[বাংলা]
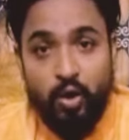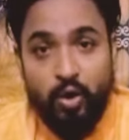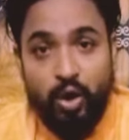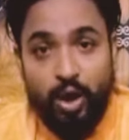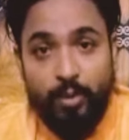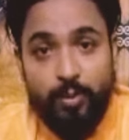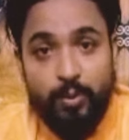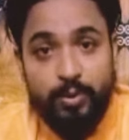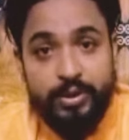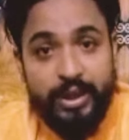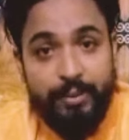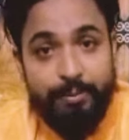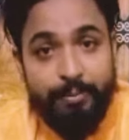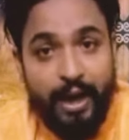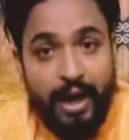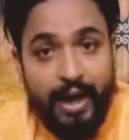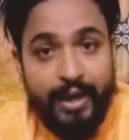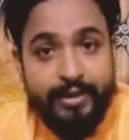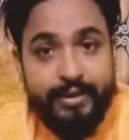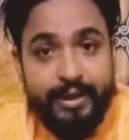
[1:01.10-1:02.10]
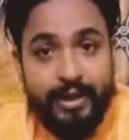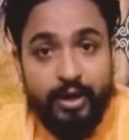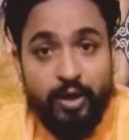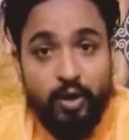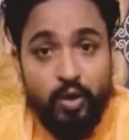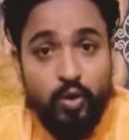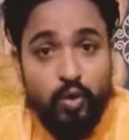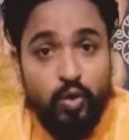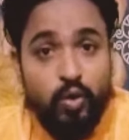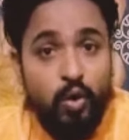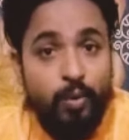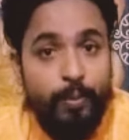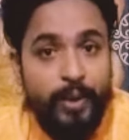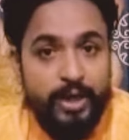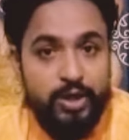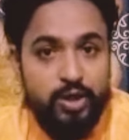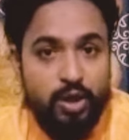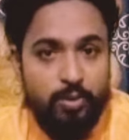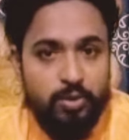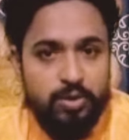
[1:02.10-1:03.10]
গর্ভবতী মায়েদের
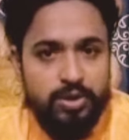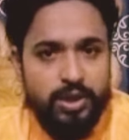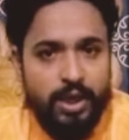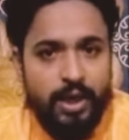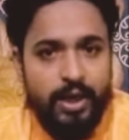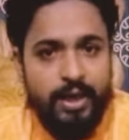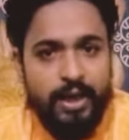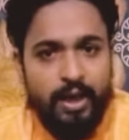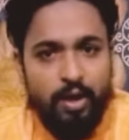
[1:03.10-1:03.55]
ঘুমের সমস্যা